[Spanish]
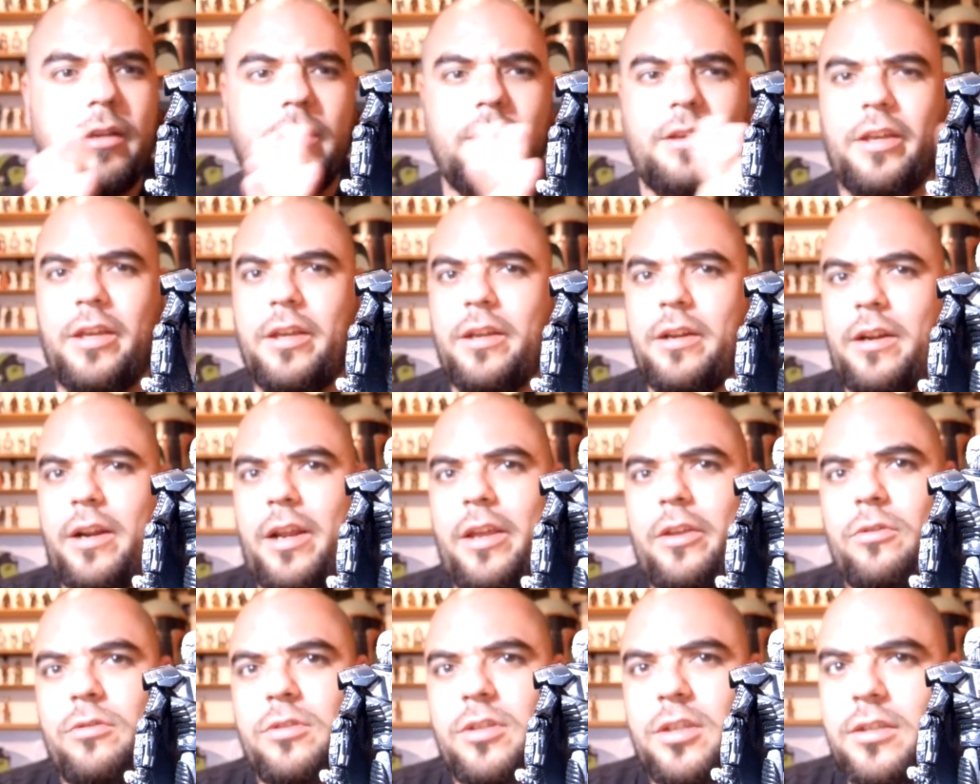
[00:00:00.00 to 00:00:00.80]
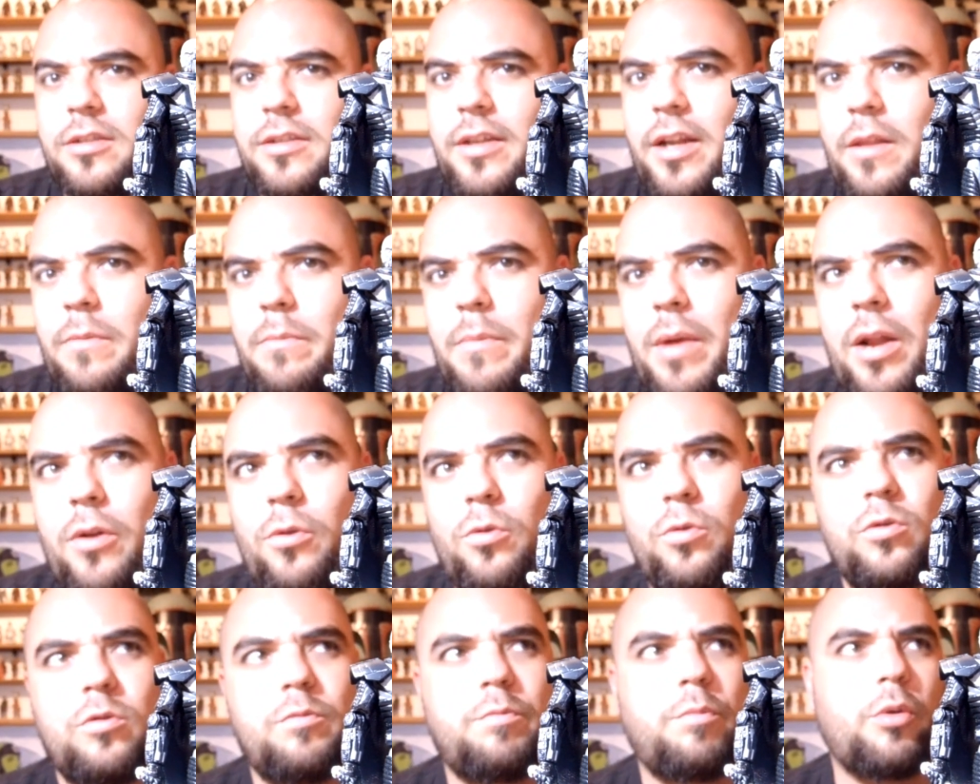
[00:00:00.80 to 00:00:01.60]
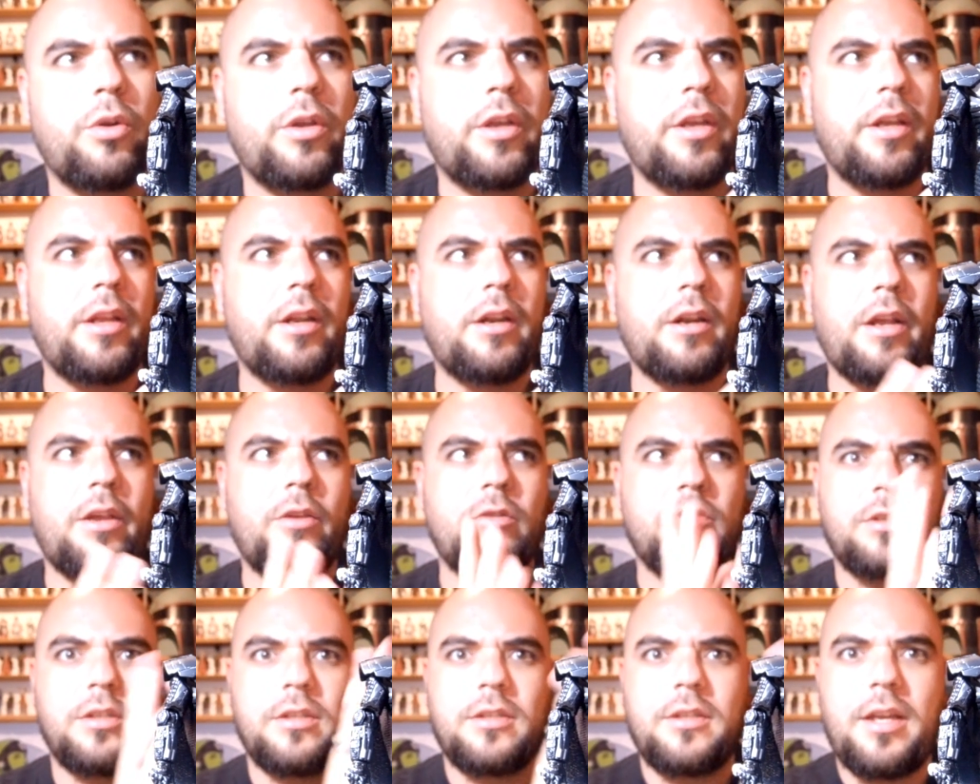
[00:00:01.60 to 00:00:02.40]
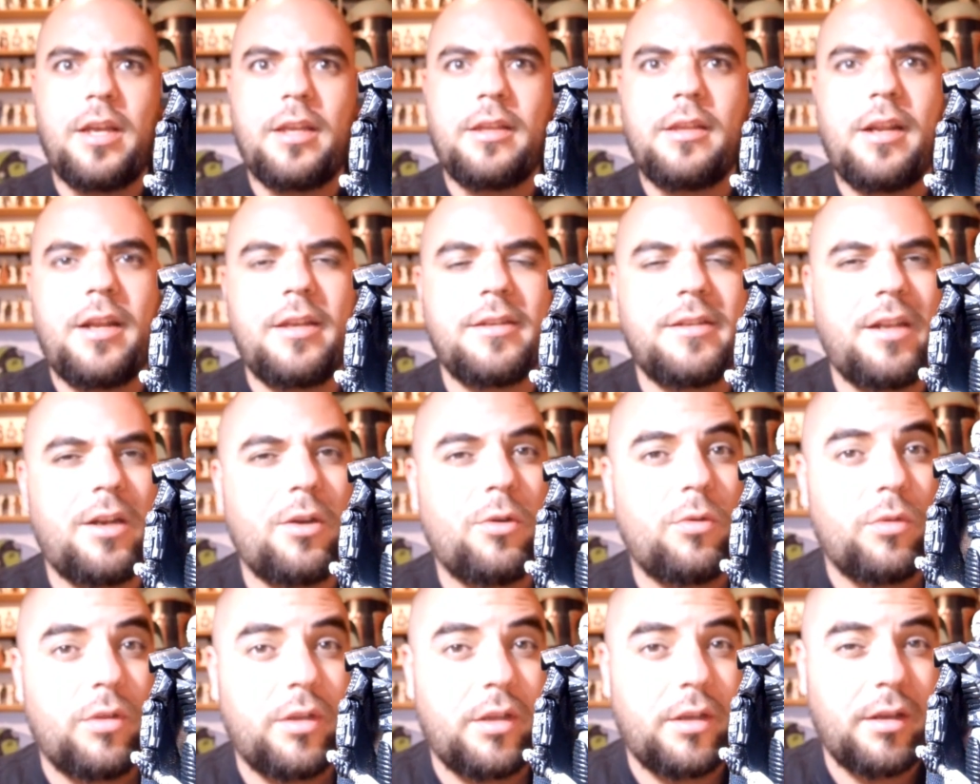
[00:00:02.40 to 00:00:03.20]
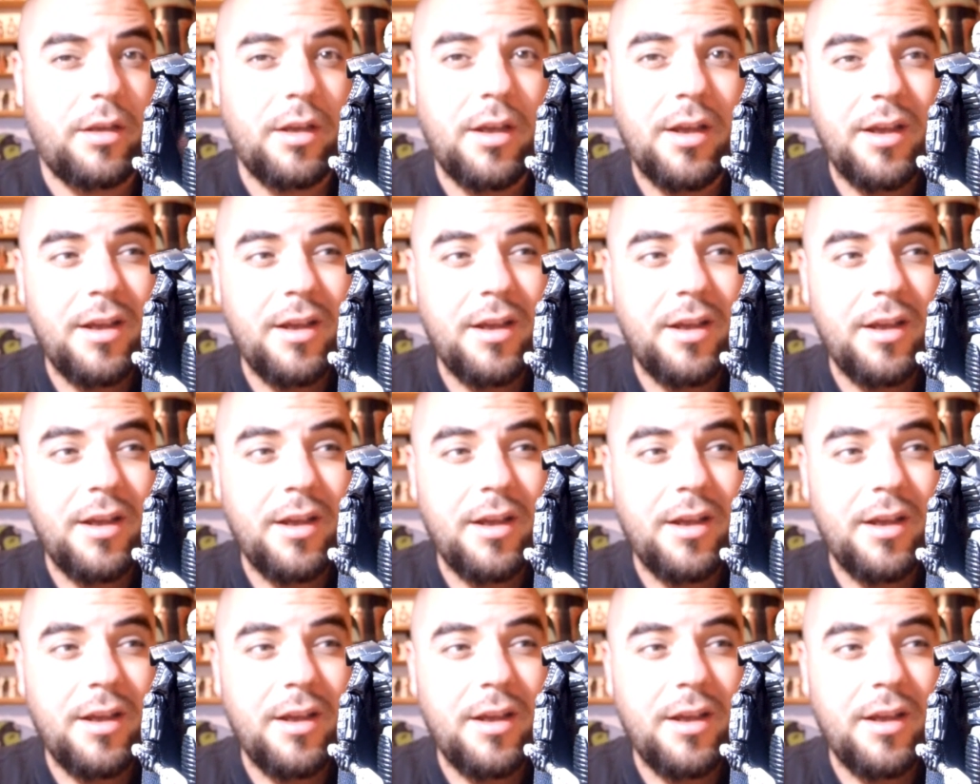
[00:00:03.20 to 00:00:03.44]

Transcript: quién rayos es Darth Malgus, por qué rayos está atrás algo de